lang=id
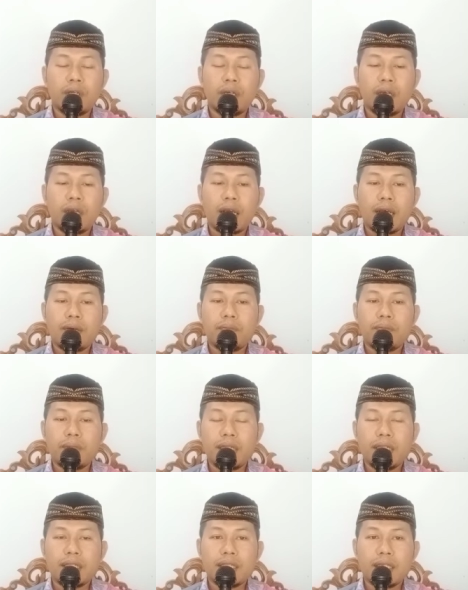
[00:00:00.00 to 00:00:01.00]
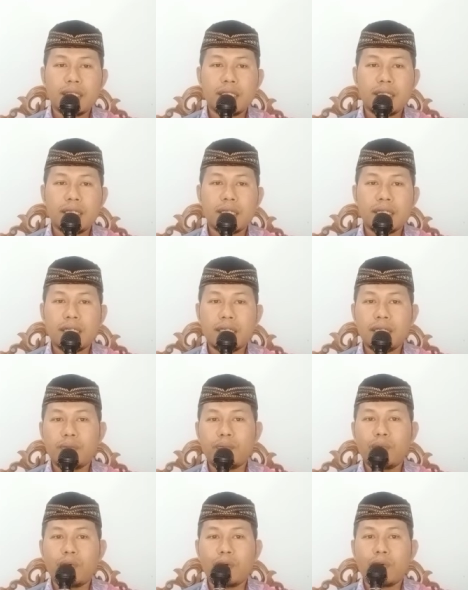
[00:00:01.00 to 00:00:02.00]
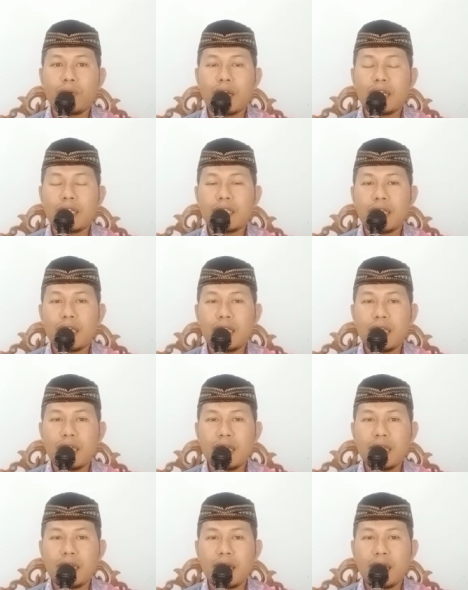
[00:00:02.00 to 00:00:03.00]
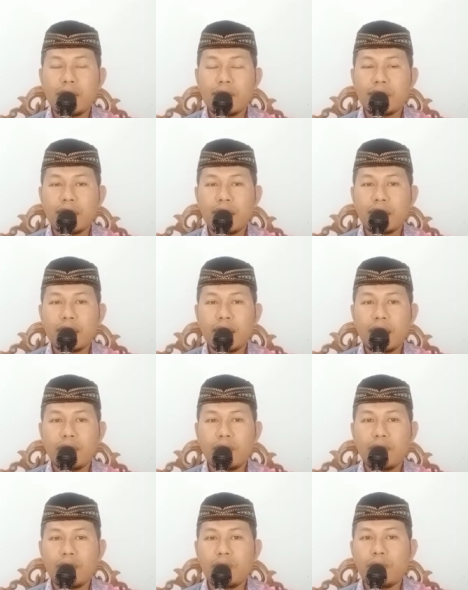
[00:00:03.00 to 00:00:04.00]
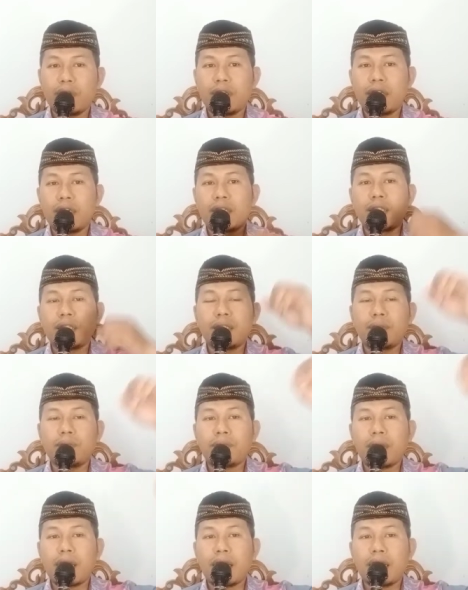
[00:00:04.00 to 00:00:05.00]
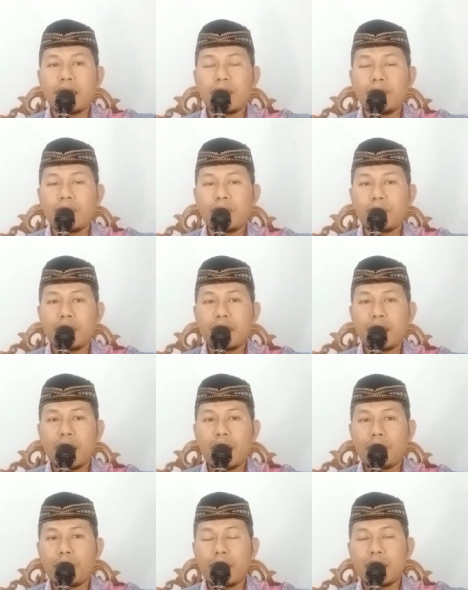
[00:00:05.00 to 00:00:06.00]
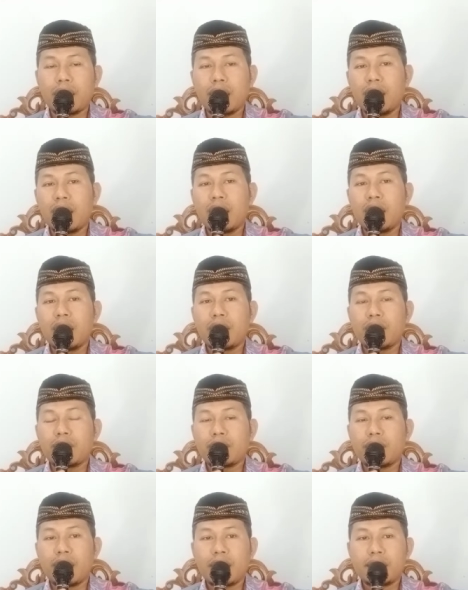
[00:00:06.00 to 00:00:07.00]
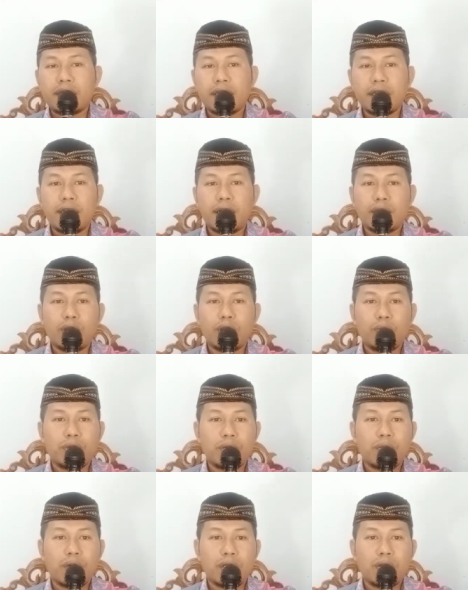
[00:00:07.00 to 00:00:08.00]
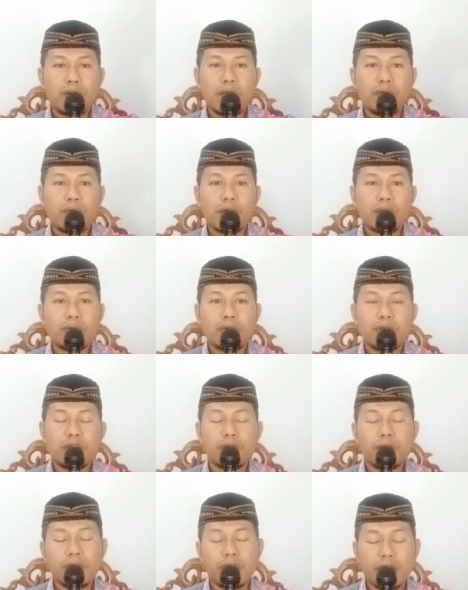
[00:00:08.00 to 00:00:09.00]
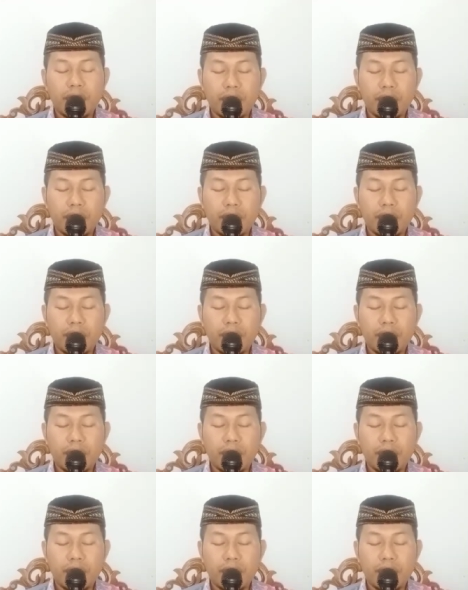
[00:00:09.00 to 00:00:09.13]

ambil saja keburukan saya yang harus saya tanggung kemudian ditimpakan atau diberikan kepada saudara saya yang dulu berbuat di waktu di dunia.